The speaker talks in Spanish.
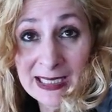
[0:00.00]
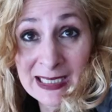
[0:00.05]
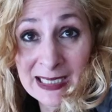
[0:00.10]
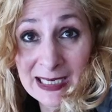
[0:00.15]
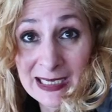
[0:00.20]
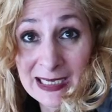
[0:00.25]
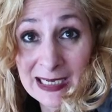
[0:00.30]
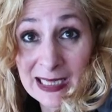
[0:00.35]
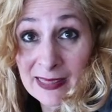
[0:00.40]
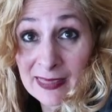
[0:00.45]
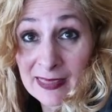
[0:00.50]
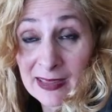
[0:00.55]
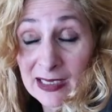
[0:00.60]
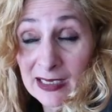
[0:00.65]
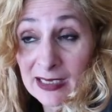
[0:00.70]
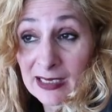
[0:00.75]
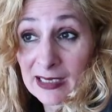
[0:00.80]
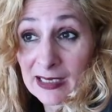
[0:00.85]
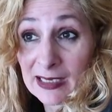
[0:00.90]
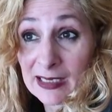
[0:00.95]
eran las
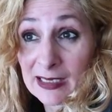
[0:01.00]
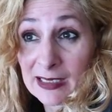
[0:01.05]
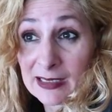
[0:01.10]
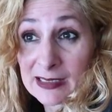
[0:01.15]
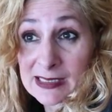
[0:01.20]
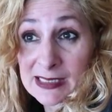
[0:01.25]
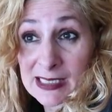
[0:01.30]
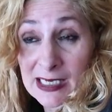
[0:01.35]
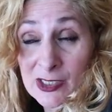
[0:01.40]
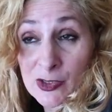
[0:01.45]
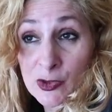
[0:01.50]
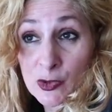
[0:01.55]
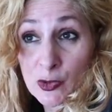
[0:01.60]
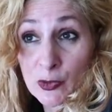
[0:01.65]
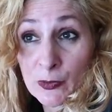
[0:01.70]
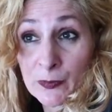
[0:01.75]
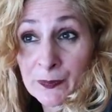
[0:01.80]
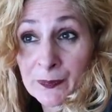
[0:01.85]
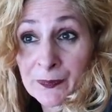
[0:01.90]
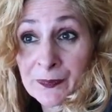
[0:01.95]
de
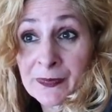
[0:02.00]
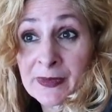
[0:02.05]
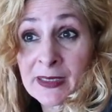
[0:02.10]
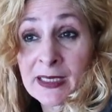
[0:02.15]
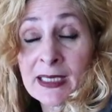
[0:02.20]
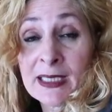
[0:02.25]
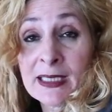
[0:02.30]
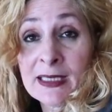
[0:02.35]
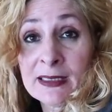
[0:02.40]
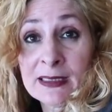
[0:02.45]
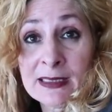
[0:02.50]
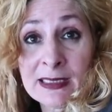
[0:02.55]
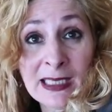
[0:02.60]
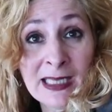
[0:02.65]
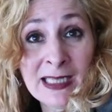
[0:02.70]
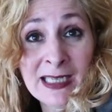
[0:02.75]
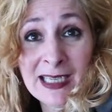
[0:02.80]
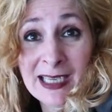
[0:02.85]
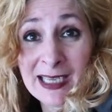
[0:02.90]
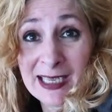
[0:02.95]
Samsung
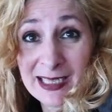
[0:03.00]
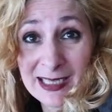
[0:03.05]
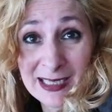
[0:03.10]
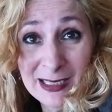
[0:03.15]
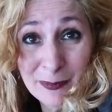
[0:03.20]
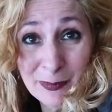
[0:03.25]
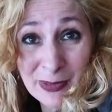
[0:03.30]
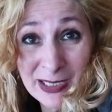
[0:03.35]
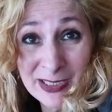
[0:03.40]
tiene el